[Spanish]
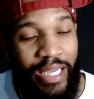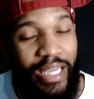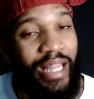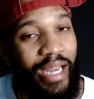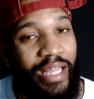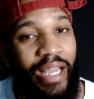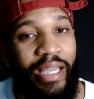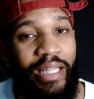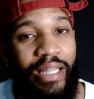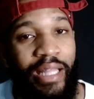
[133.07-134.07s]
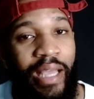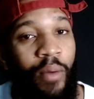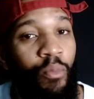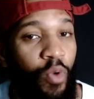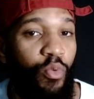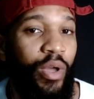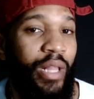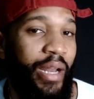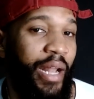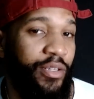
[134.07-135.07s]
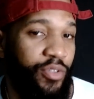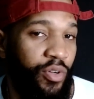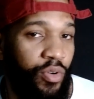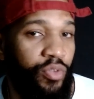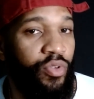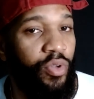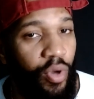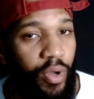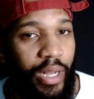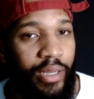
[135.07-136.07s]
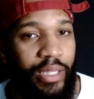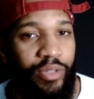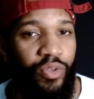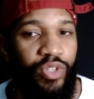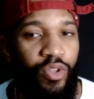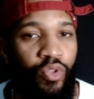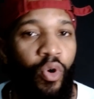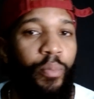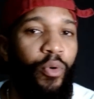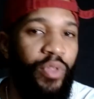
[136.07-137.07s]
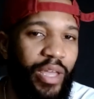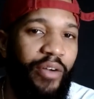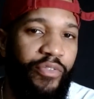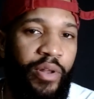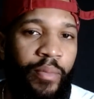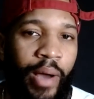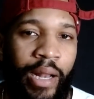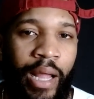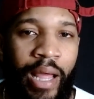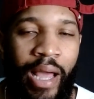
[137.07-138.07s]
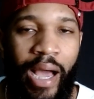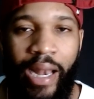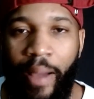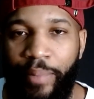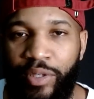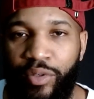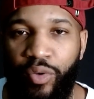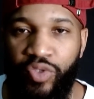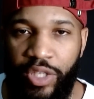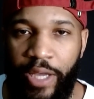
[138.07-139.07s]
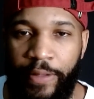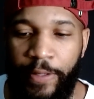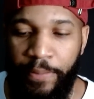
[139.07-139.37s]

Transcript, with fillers: y dary Yankee tenía muy buena relación con Todd Dollar, entonces no podía filmar a Lápiz Consciente.